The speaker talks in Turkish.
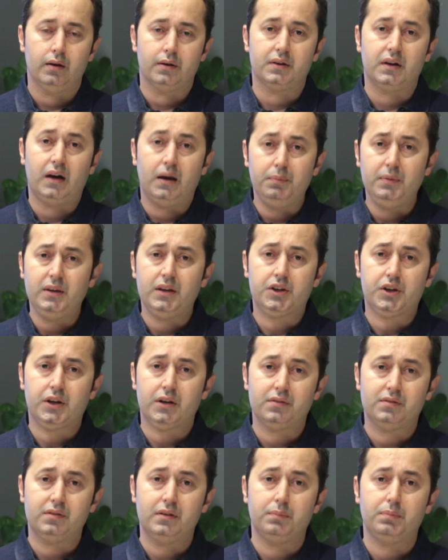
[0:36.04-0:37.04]
rahmin
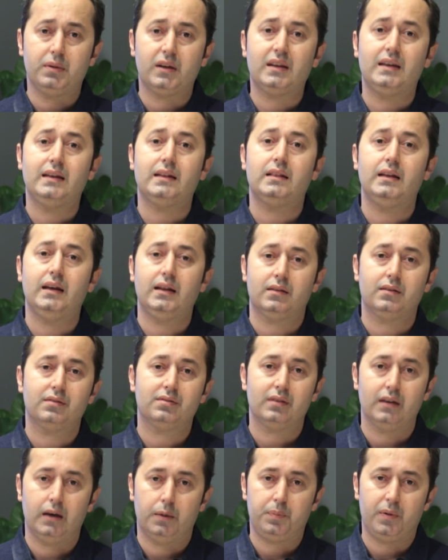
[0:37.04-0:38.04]
içerisinde bir kitle
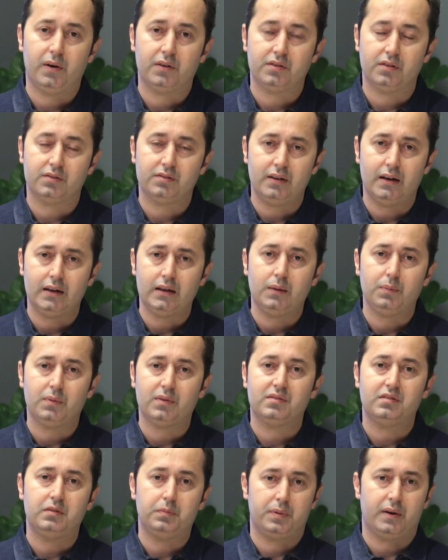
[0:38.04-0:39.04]
etkisi yaparsa sanki
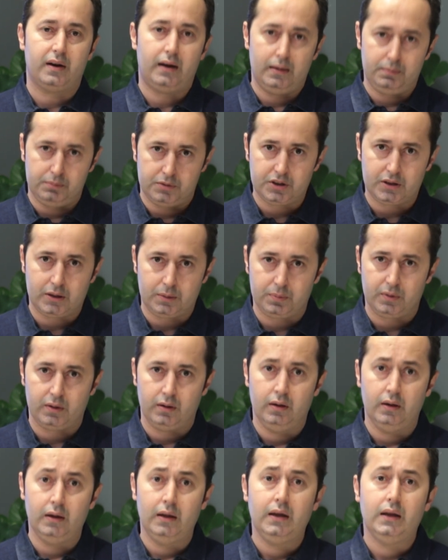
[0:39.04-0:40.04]
bir spiralmiş gibi
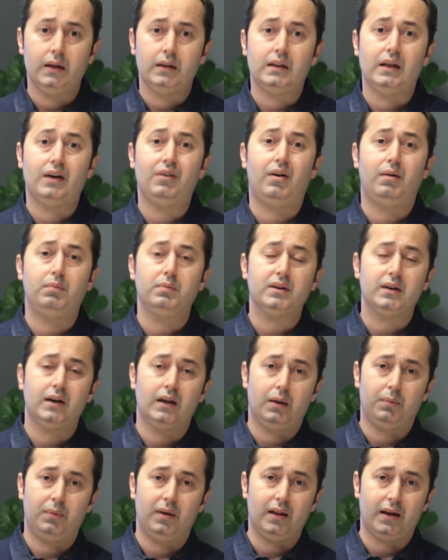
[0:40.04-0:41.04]
devamlı
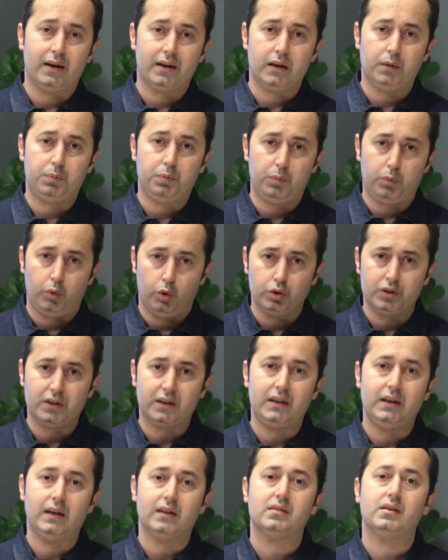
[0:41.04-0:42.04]
kanamalar yapıp
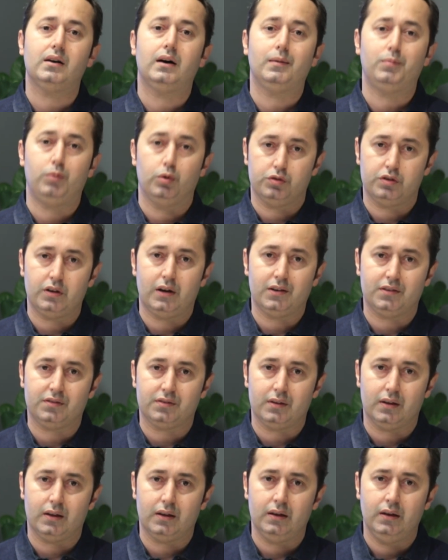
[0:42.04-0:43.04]
oradaki yatağı
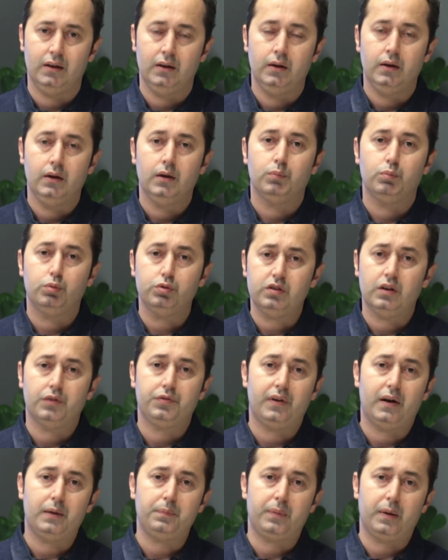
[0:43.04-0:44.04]
bozarsa bu
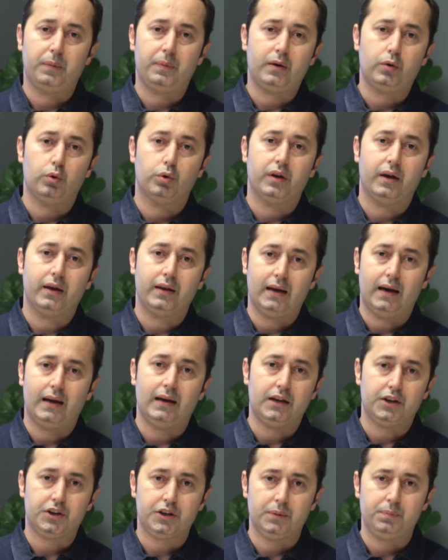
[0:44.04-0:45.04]
sefer bebek oraya
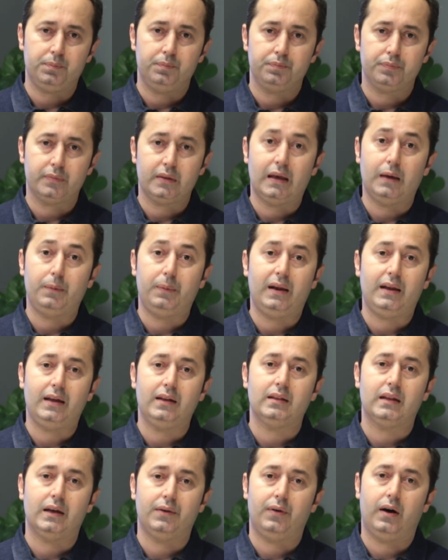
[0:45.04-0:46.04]
yerleşip
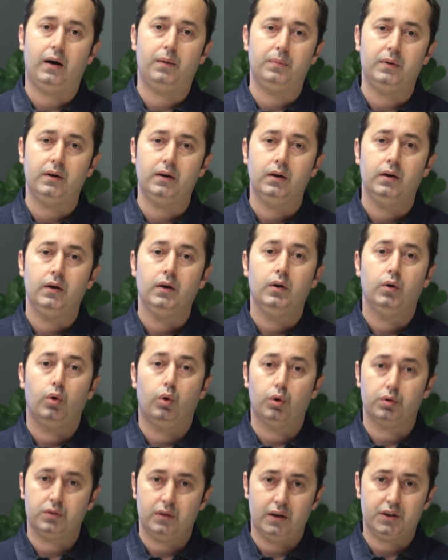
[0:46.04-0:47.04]
gebeliğin devamı
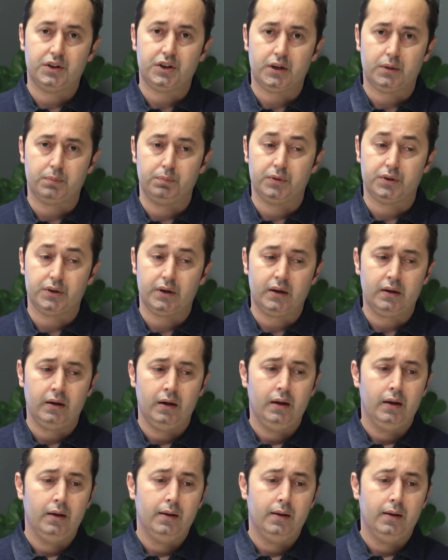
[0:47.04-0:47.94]
ortaya çıkmayacak.